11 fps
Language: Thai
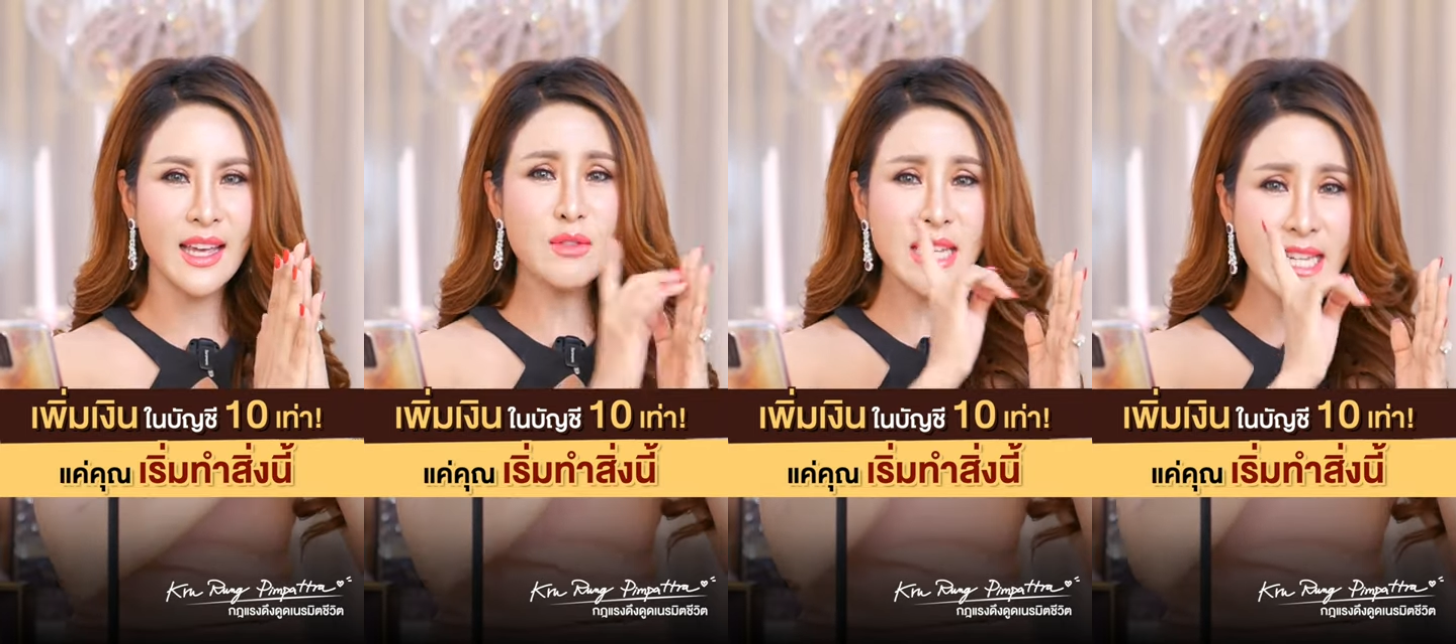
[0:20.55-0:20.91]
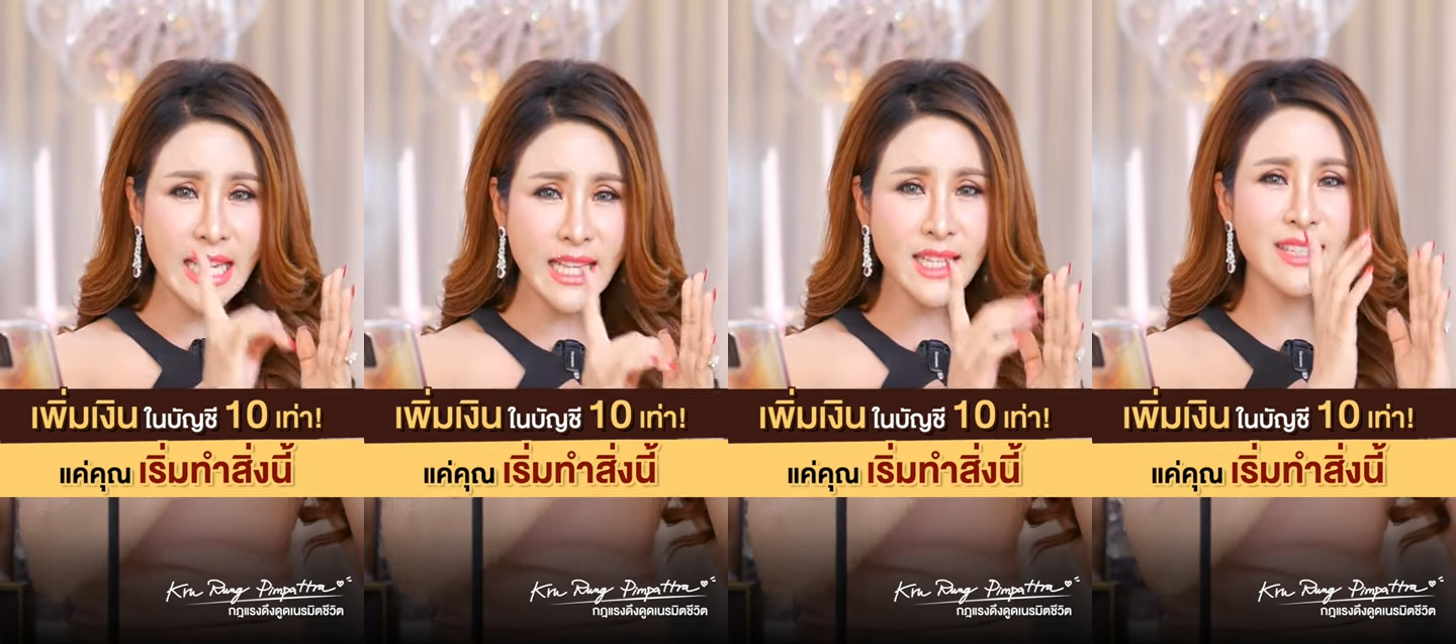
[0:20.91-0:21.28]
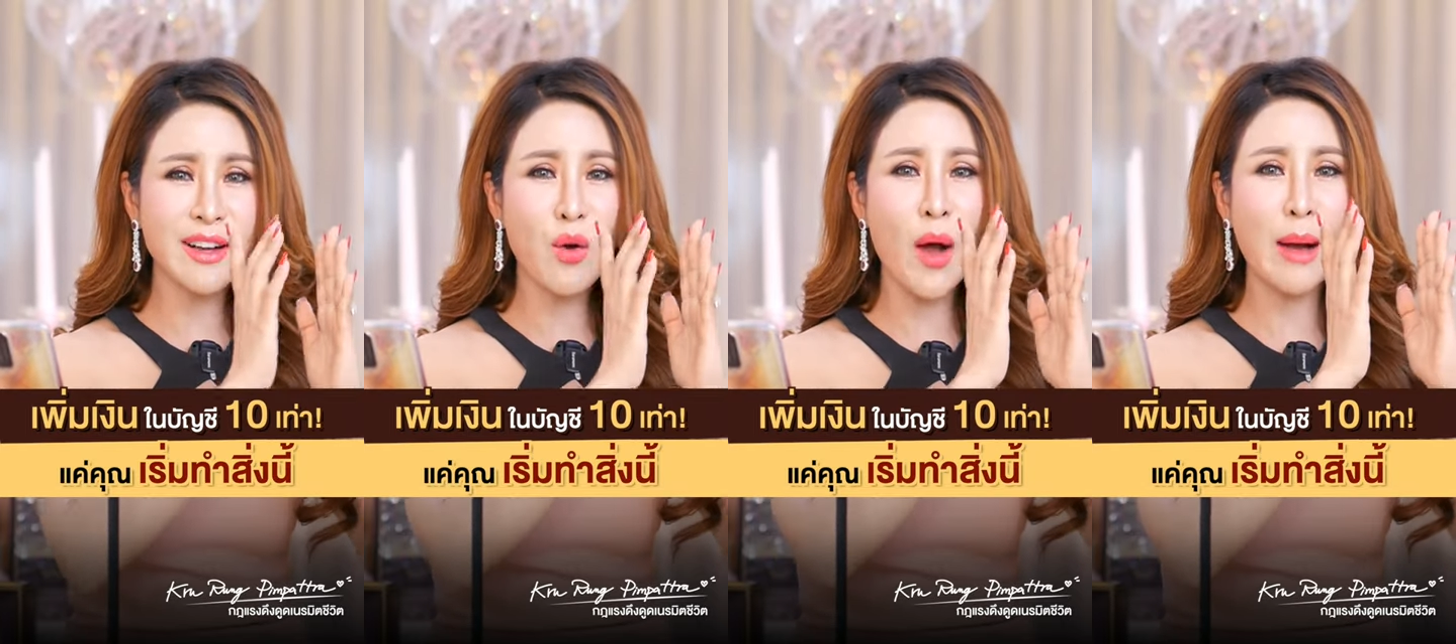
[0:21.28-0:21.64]
เขาจะคิด
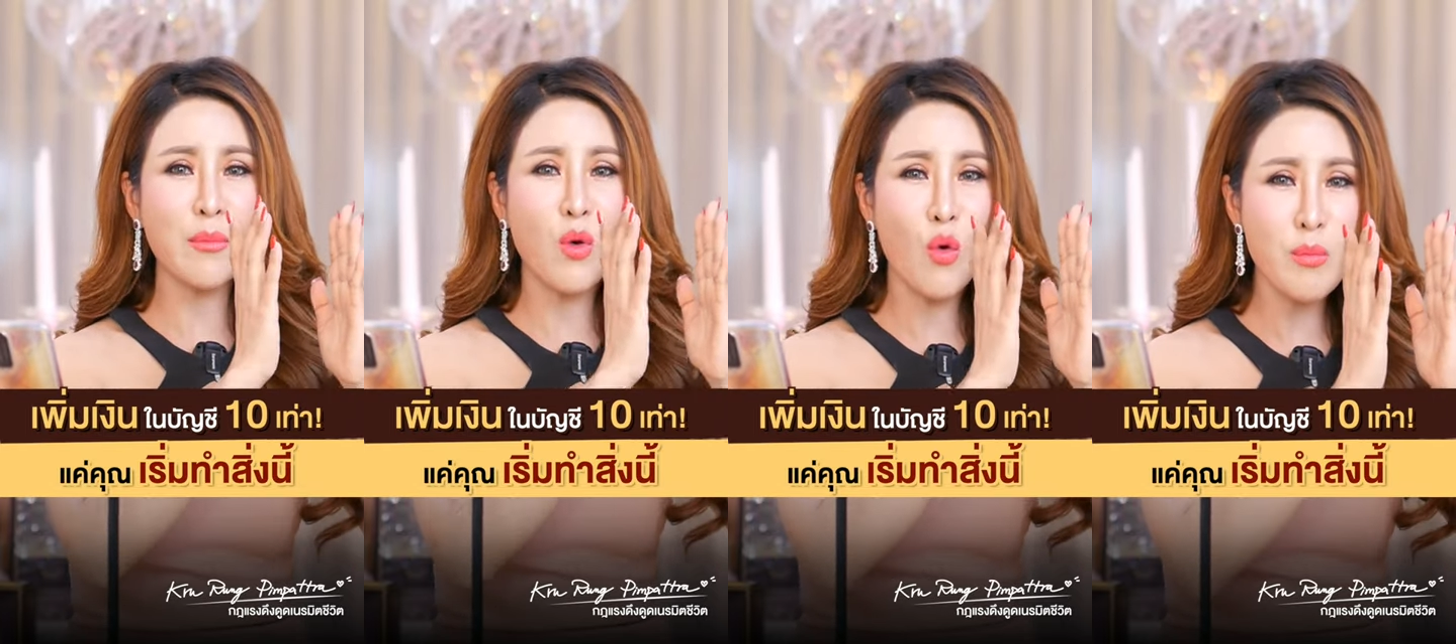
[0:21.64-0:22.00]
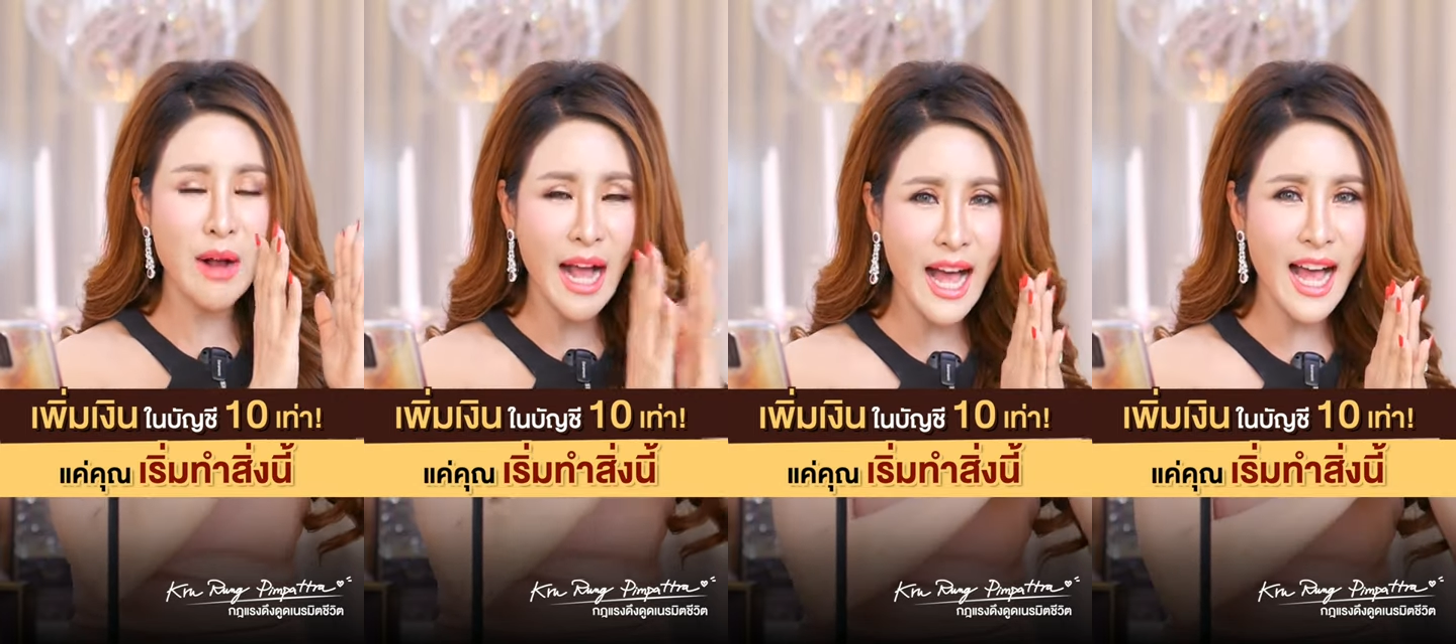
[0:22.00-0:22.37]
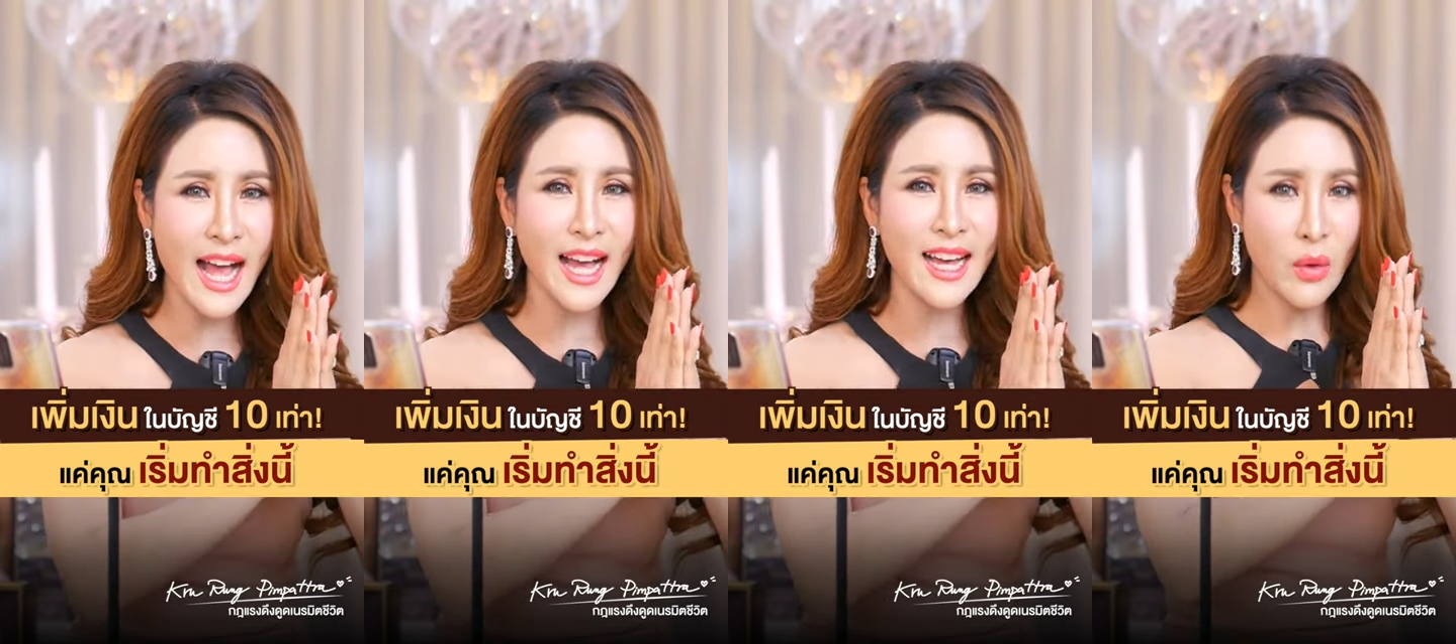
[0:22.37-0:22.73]
ถึงความคุ้มค่า
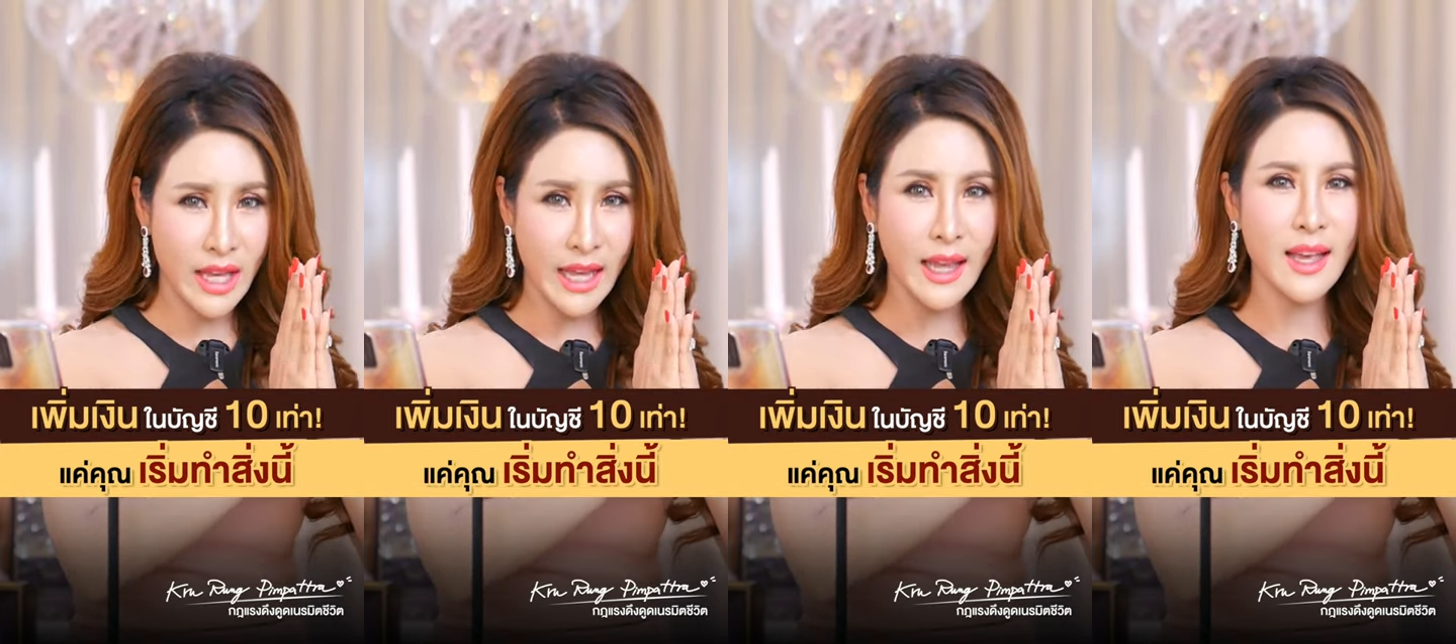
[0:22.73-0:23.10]
โอเค